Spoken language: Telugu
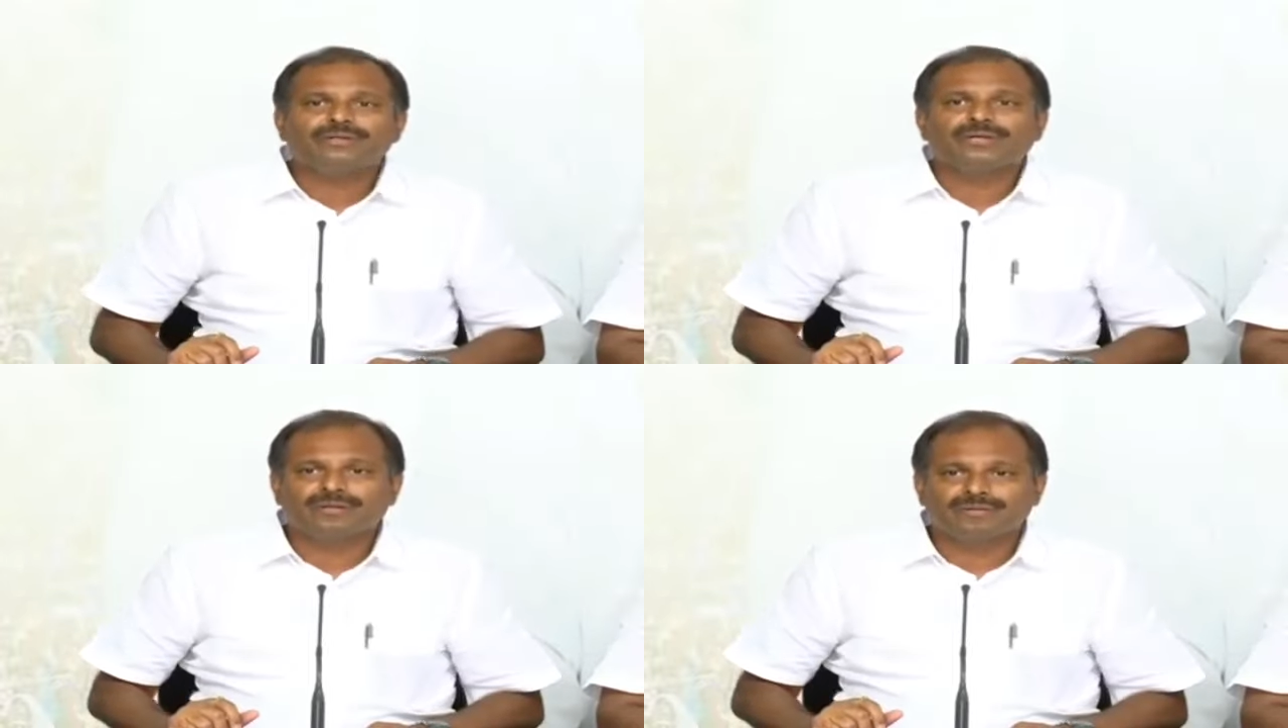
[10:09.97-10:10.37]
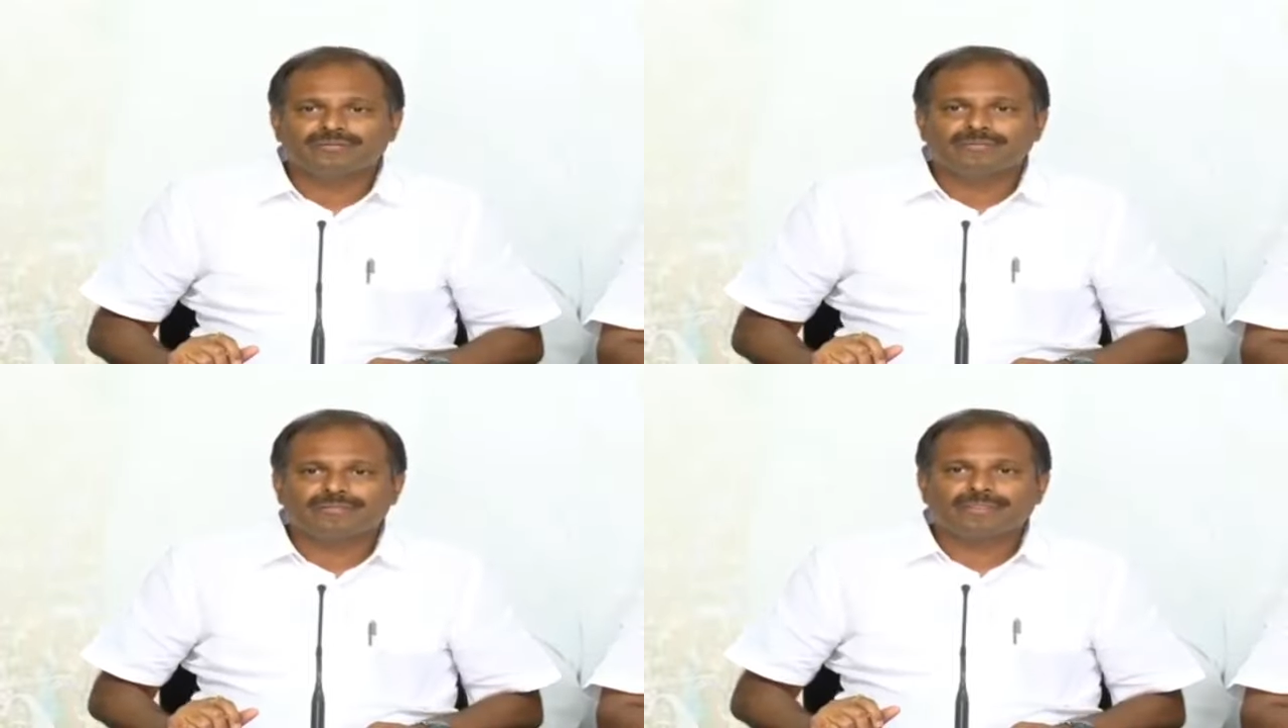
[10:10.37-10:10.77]
కూడా
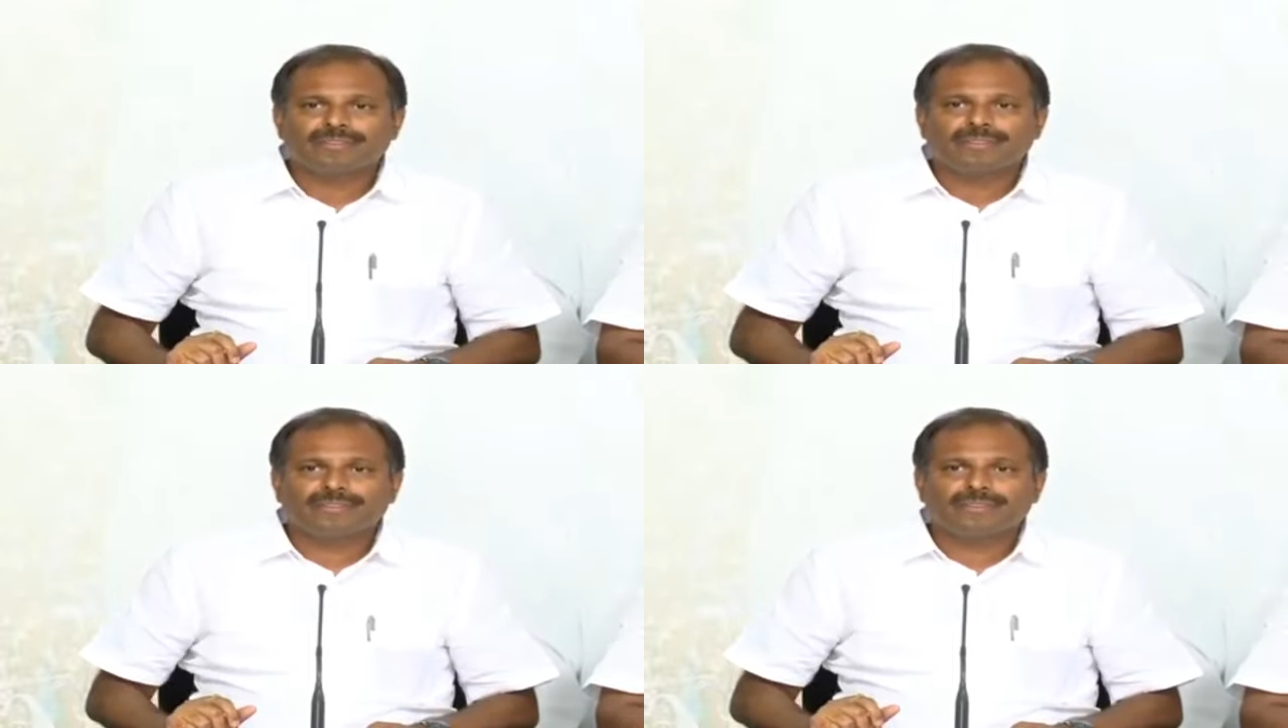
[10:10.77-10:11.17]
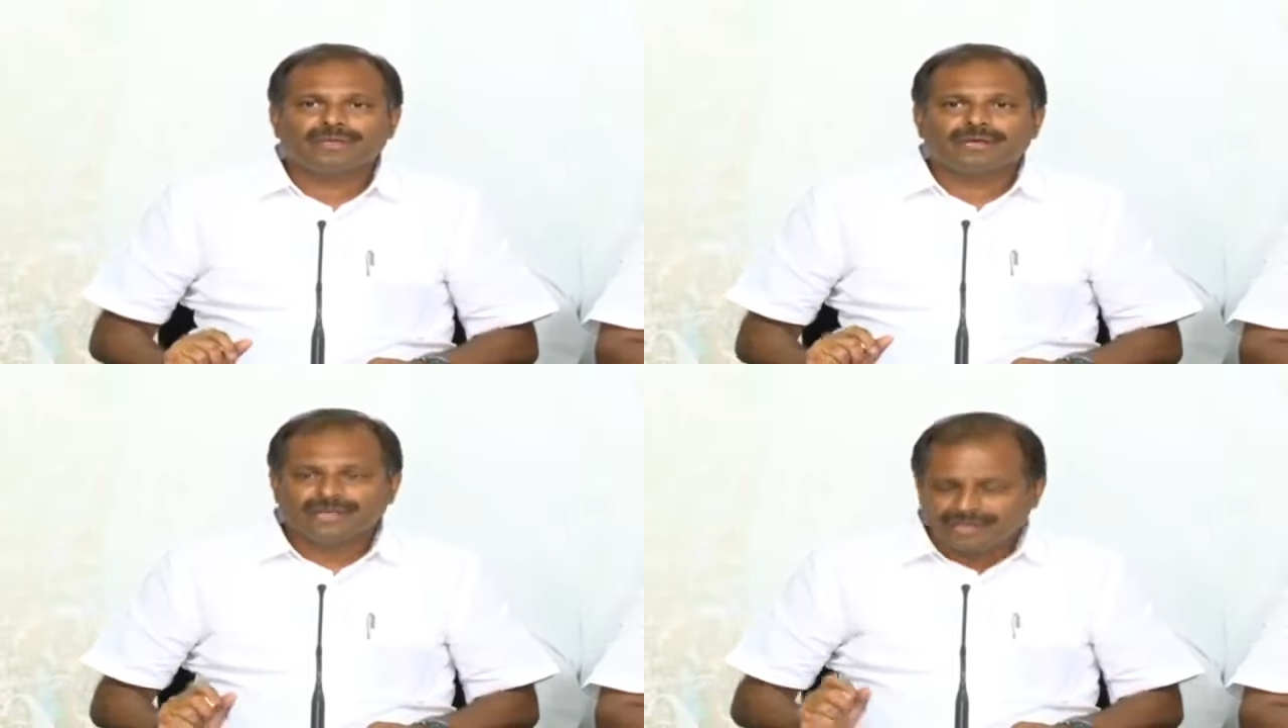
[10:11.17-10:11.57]

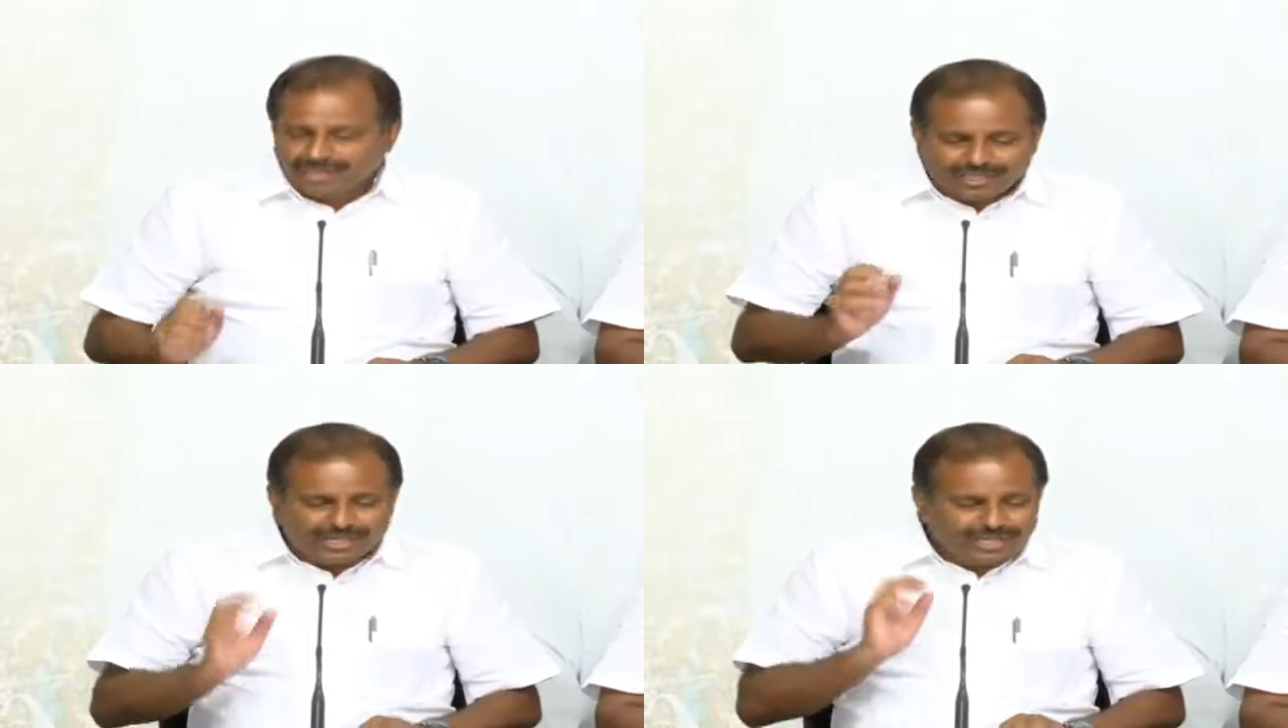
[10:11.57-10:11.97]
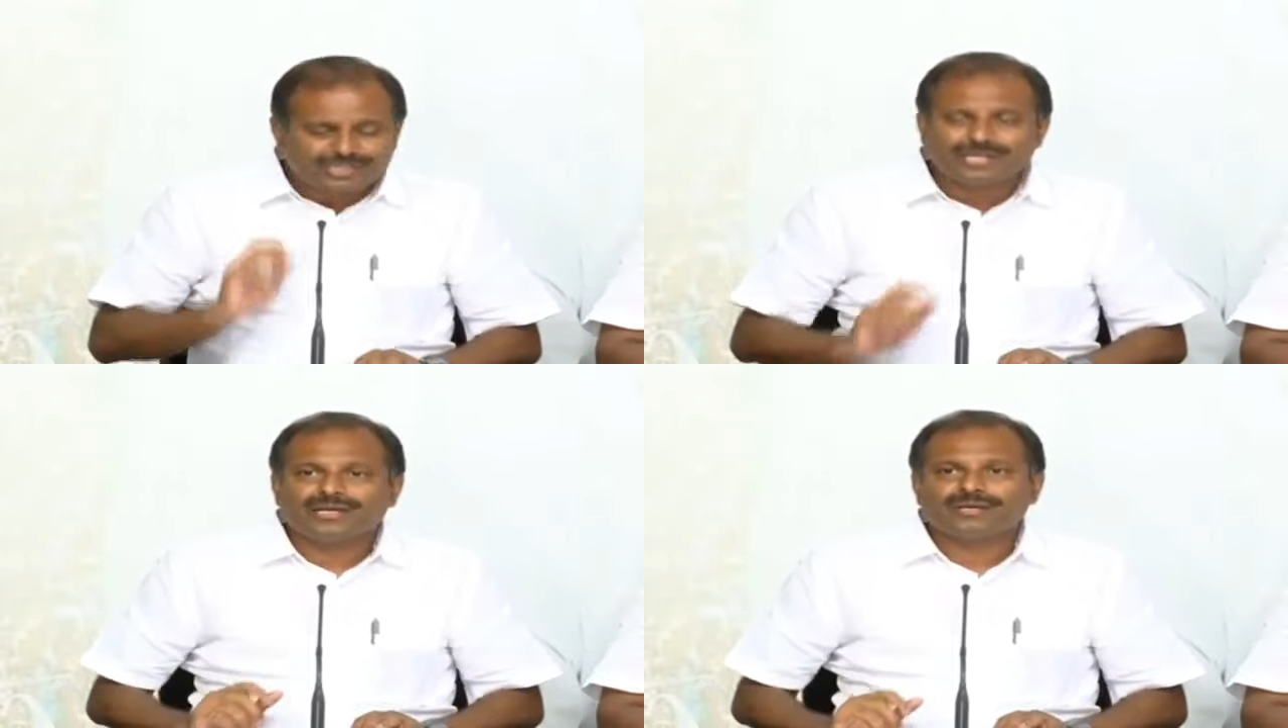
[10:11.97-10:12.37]
ఇది నీ
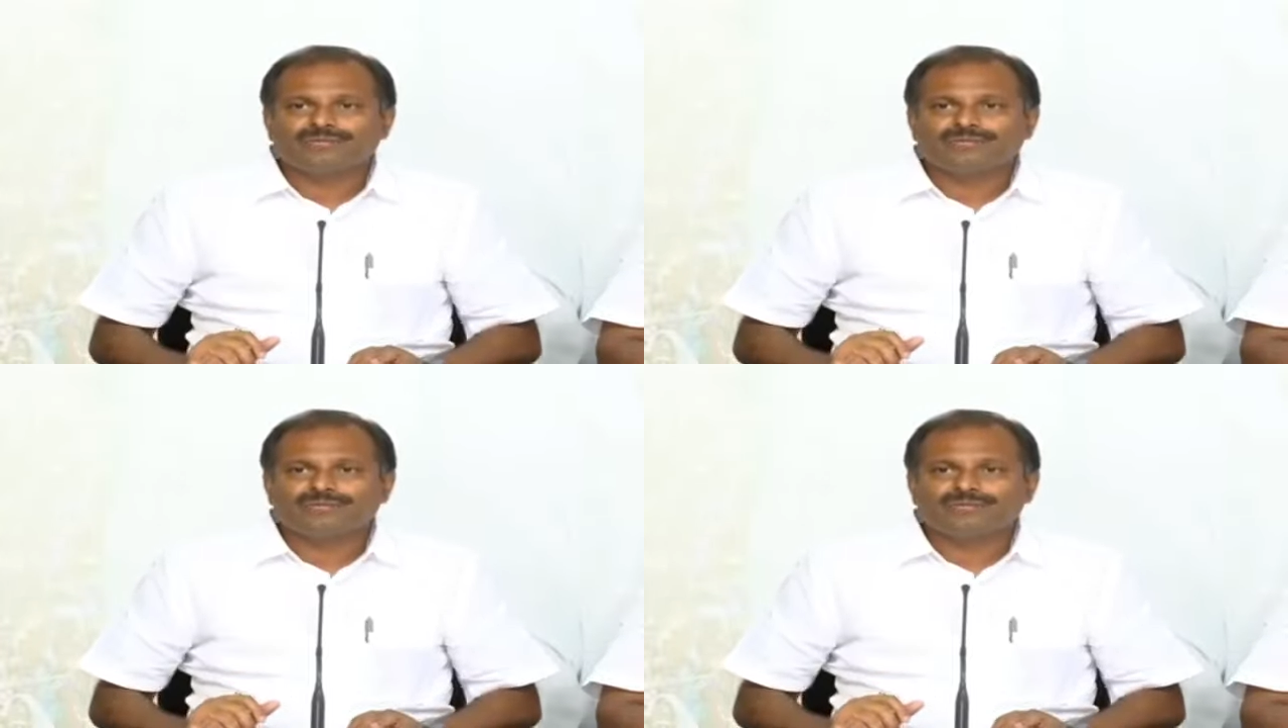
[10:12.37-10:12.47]
చరిత్ర